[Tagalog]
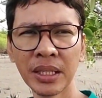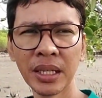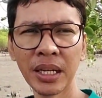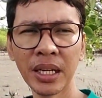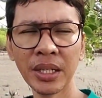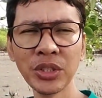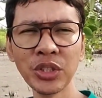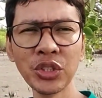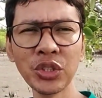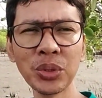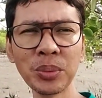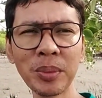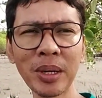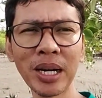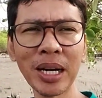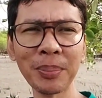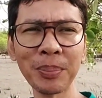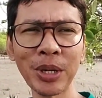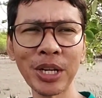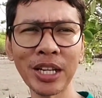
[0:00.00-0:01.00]
Ano yung
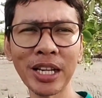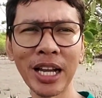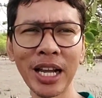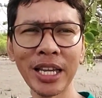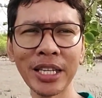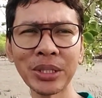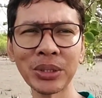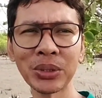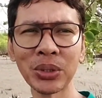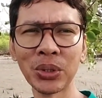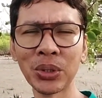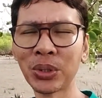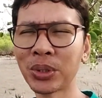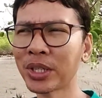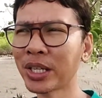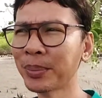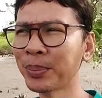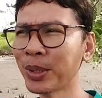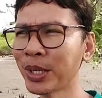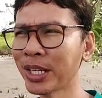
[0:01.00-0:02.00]
mga pagkain ko
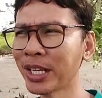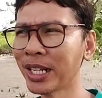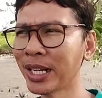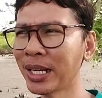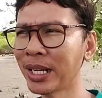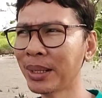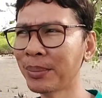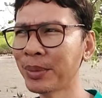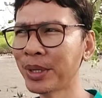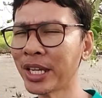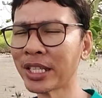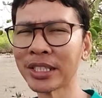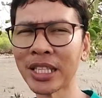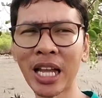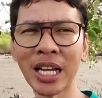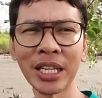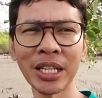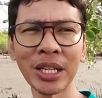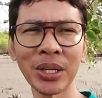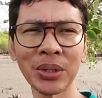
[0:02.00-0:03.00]
kapag ka may
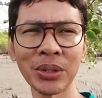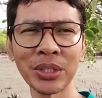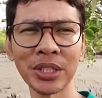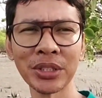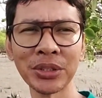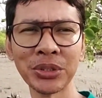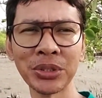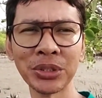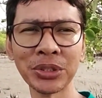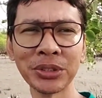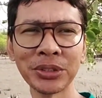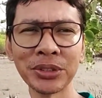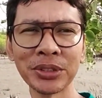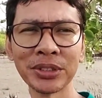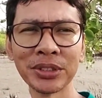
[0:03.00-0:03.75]
atake ako ng Jude?